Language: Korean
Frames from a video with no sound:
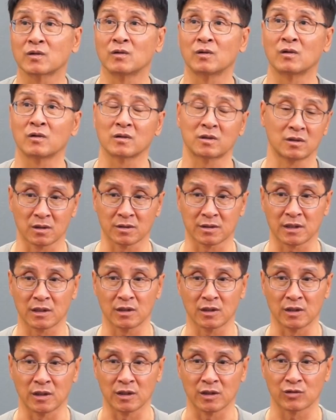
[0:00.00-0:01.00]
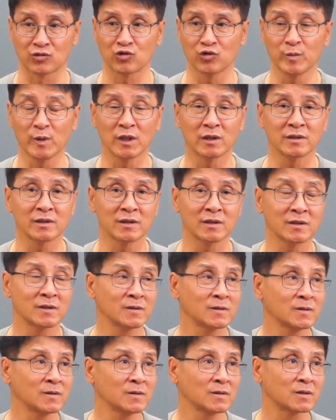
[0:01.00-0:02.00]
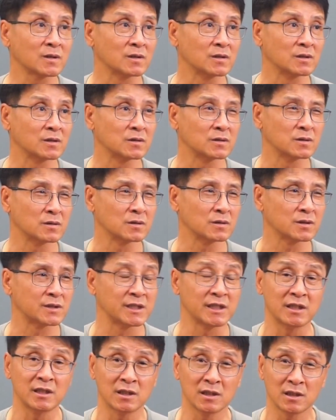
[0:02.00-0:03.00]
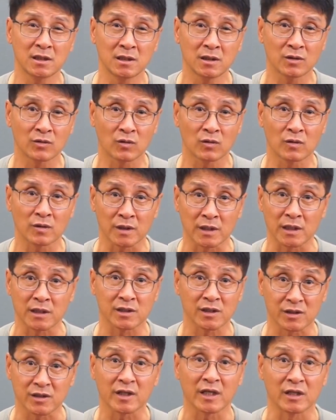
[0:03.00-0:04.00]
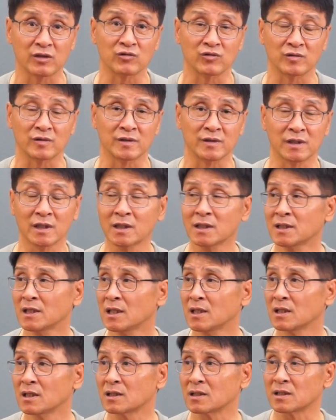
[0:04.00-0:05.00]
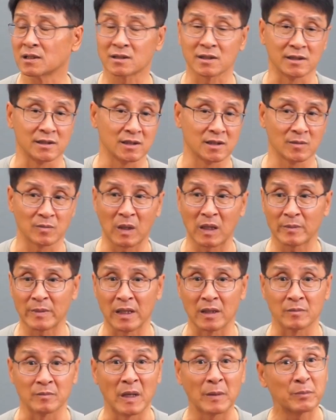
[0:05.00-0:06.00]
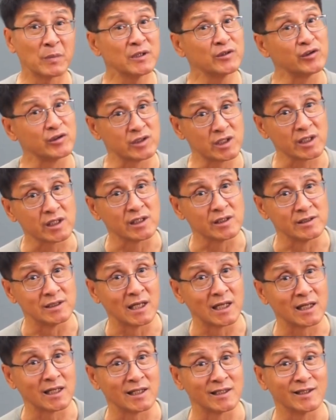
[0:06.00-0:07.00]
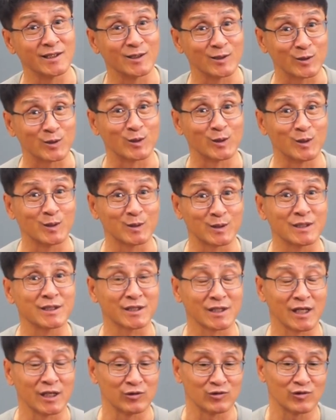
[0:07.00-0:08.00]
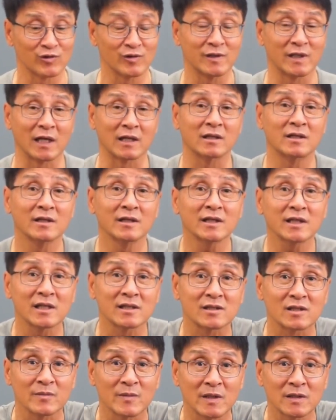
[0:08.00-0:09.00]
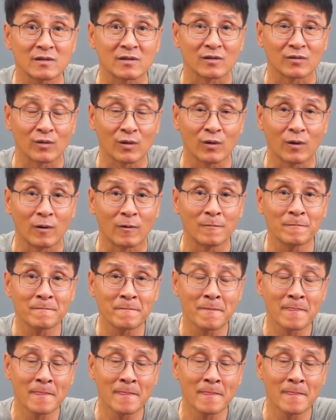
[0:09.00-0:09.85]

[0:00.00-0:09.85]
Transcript: 또그 수면 그 질도 측정해 주거든요. 그래서 이제 밤에 몇 번 뒤척였냐 이런 것도 측정해 주는데 그렇게 쓰면서도